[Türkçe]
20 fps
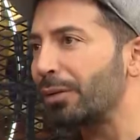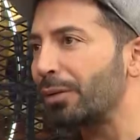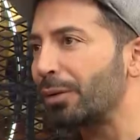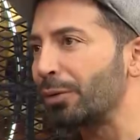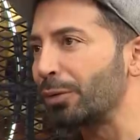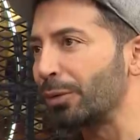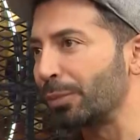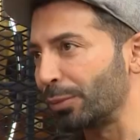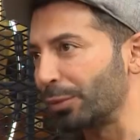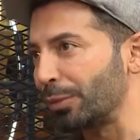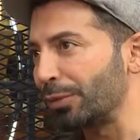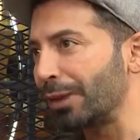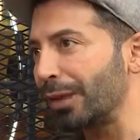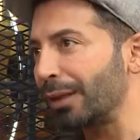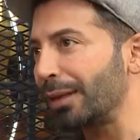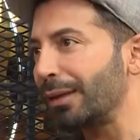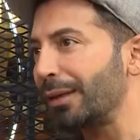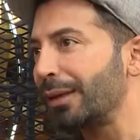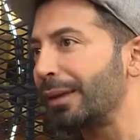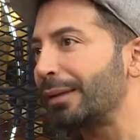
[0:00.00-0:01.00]
olumlu
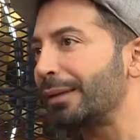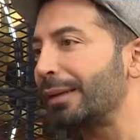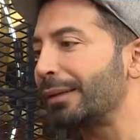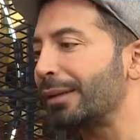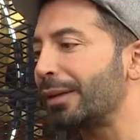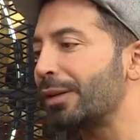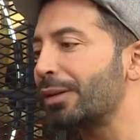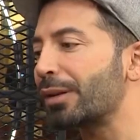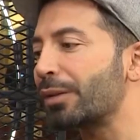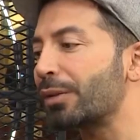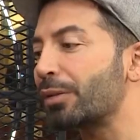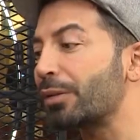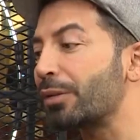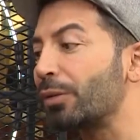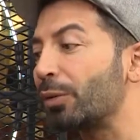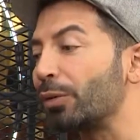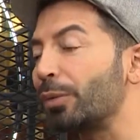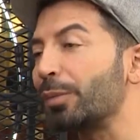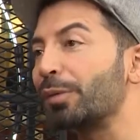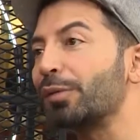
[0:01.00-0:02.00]
da ne de işte
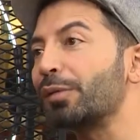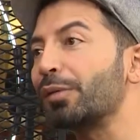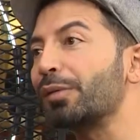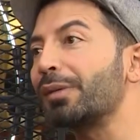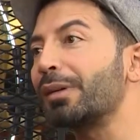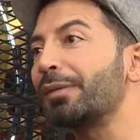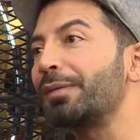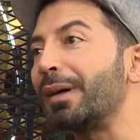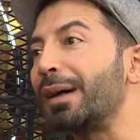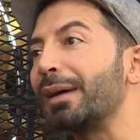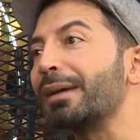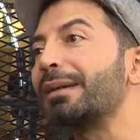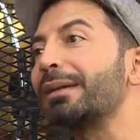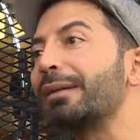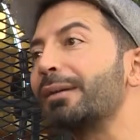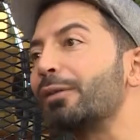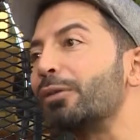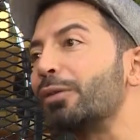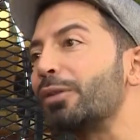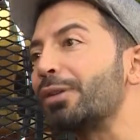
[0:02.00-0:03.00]
olumsuzda fark
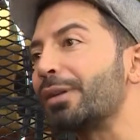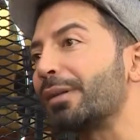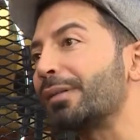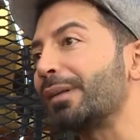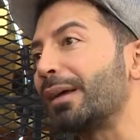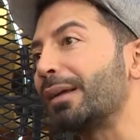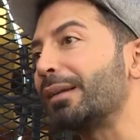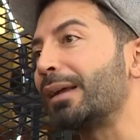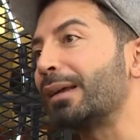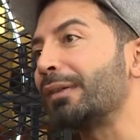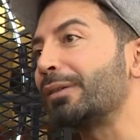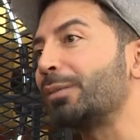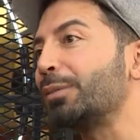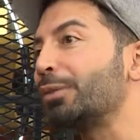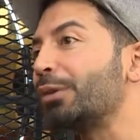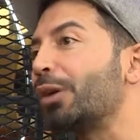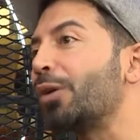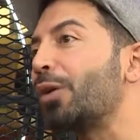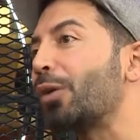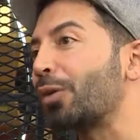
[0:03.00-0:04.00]
ediliyor, cezalandı
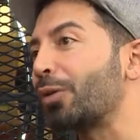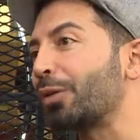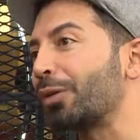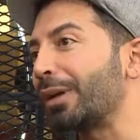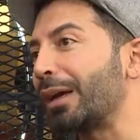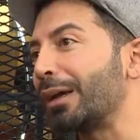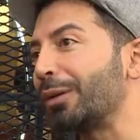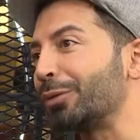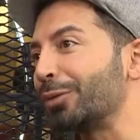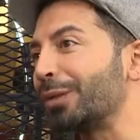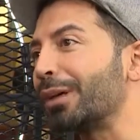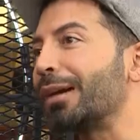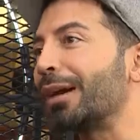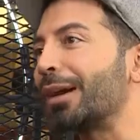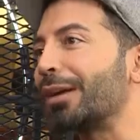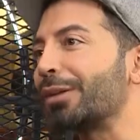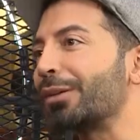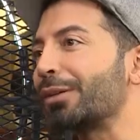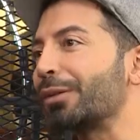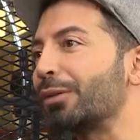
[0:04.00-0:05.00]
bu da yok. Yani onu da
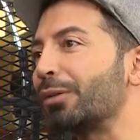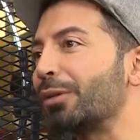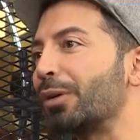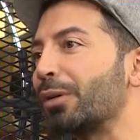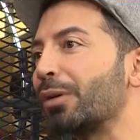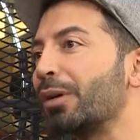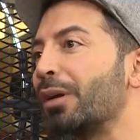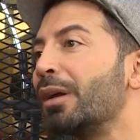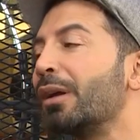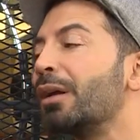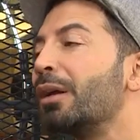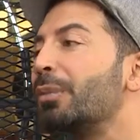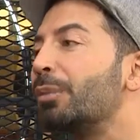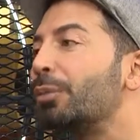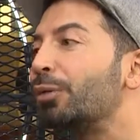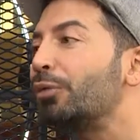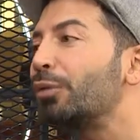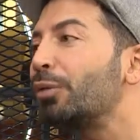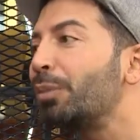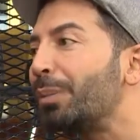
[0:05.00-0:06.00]
karşılıyor. Evet.
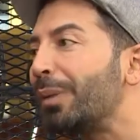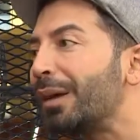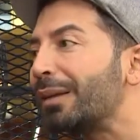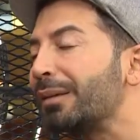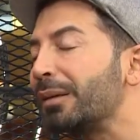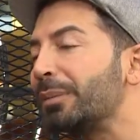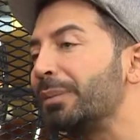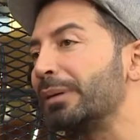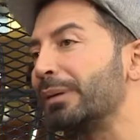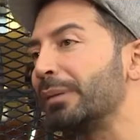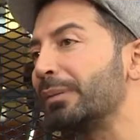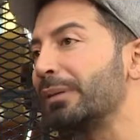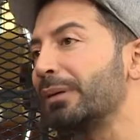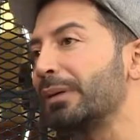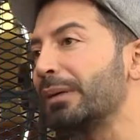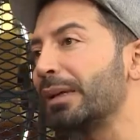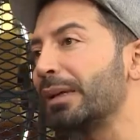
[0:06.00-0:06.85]
Bütün madde bağımlı